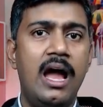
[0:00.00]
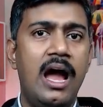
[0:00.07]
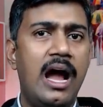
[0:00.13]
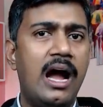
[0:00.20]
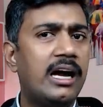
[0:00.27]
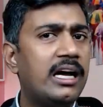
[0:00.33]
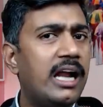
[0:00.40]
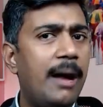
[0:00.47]

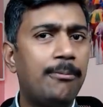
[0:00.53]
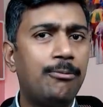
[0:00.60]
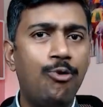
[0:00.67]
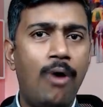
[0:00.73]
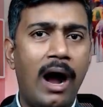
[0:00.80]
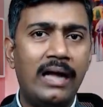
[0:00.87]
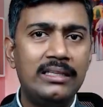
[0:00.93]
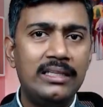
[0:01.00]
अगर आपको
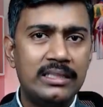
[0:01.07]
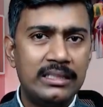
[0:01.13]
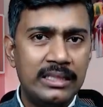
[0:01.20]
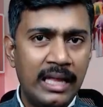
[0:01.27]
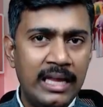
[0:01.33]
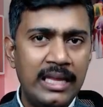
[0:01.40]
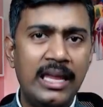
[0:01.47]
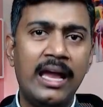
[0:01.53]
आदत
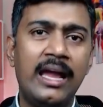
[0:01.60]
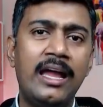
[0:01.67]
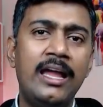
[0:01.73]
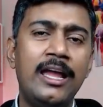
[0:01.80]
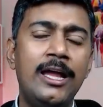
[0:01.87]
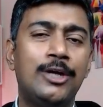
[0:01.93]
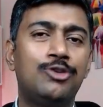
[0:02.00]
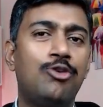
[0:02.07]
नहीं है
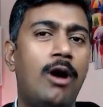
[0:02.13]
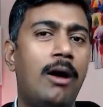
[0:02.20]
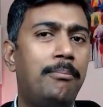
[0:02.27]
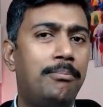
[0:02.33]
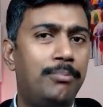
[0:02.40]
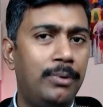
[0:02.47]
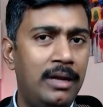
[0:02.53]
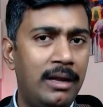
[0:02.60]
तो
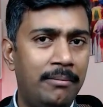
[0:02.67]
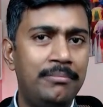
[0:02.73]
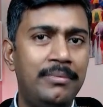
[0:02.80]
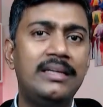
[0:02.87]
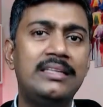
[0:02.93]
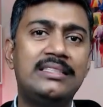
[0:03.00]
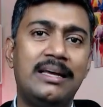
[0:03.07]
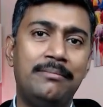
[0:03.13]
आप
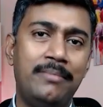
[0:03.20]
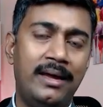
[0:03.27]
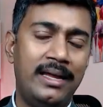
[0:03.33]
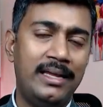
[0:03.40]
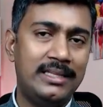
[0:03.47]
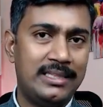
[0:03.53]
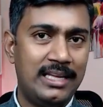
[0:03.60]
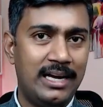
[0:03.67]
लंबे
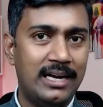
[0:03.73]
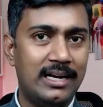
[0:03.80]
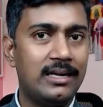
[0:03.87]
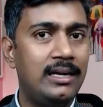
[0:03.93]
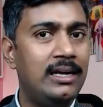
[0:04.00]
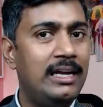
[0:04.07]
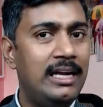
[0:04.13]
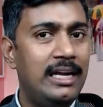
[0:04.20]
समय तक
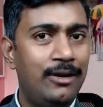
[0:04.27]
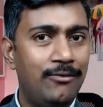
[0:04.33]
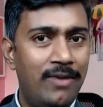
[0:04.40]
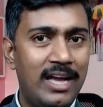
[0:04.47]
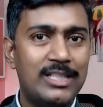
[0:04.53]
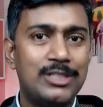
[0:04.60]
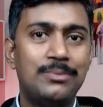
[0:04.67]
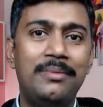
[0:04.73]

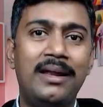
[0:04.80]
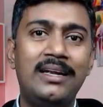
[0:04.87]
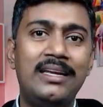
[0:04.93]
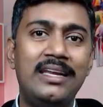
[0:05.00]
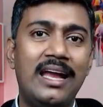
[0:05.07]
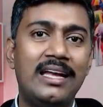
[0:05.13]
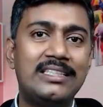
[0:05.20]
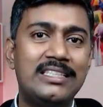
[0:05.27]
इन्वेस्टमेंट
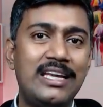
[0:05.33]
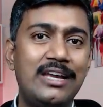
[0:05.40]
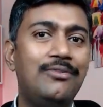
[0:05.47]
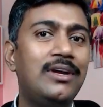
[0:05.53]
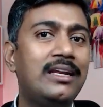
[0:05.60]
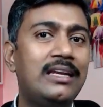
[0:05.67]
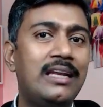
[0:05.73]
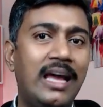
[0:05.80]
या
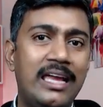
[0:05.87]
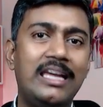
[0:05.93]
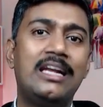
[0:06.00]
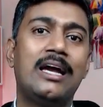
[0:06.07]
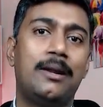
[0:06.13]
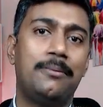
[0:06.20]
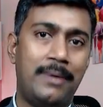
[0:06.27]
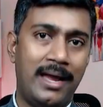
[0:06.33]
सेविंग नहीं
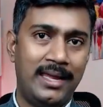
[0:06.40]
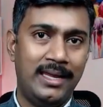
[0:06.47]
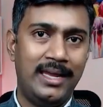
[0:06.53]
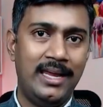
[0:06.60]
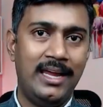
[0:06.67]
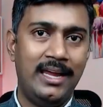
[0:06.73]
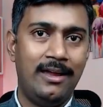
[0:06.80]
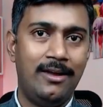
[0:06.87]
कर
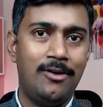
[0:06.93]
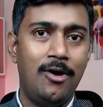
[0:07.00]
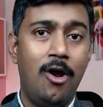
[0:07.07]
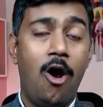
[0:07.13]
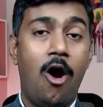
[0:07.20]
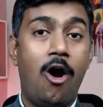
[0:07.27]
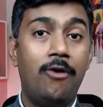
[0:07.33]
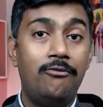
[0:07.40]
पाएंगे
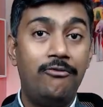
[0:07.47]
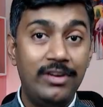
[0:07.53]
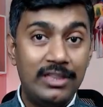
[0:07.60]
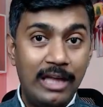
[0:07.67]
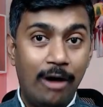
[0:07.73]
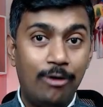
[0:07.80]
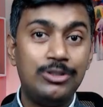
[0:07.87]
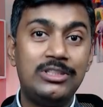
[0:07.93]
और
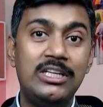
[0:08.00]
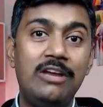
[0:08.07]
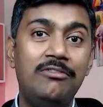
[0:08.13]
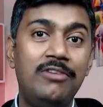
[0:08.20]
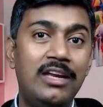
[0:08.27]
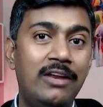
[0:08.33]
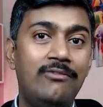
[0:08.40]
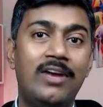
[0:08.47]
विदाउट
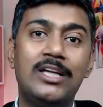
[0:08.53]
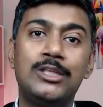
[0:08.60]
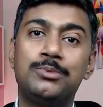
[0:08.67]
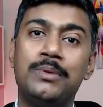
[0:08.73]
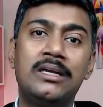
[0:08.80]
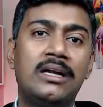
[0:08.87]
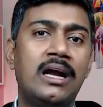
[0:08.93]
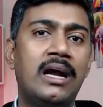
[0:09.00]
सेविंग
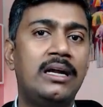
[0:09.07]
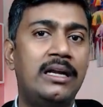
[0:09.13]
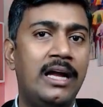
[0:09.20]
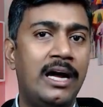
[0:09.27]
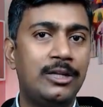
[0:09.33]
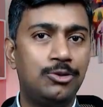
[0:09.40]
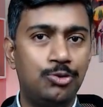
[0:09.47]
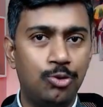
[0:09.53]
इन्वेस्टमेंट करना
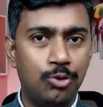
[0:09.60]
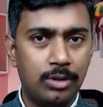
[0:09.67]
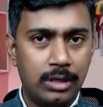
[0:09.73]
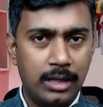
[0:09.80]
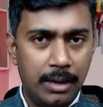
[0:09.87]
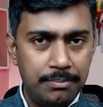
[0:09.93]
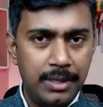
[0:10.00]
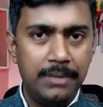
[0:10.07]
तो
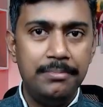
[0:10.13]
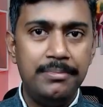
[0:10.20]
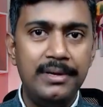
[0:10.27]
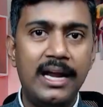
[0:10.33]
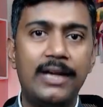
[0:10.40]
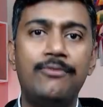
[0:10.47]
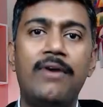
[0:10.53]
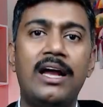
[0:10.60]
कभी भी
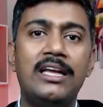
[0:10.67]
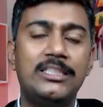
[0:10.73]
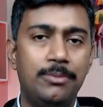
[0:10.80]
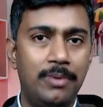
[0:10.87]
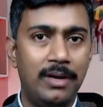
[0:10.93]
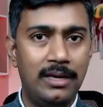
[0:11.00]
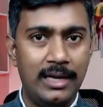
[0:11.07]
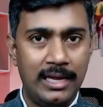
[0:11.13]

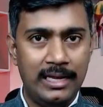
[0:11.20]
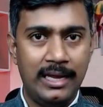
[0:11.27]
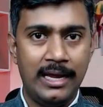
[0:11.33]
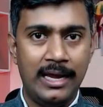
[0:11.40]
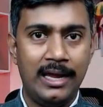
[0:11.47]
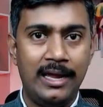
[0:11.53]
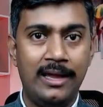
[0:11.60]
एडवाइजेबल नहीं है